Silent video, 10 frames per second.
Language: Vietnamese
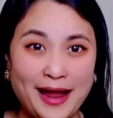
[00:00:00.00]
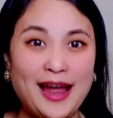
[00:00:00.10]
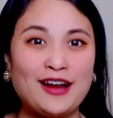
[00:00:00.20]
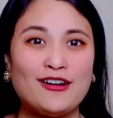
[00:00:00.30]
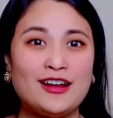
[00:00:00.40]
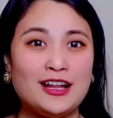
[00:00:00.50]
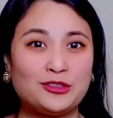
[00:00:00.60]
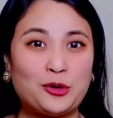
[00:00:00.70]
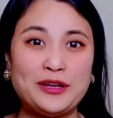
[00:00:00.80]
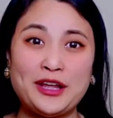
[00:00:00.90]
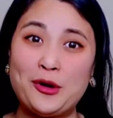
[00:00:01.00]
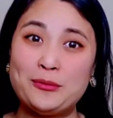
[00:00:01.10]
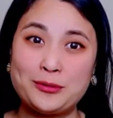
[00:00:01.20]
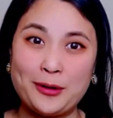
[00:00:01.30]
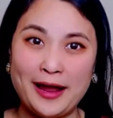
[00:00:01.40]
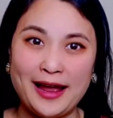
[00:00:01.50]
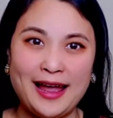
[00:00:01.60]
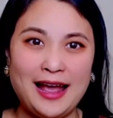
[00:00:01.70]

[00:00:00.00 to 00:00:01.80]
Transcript: ba có nghĩa là tối ngày hôm qua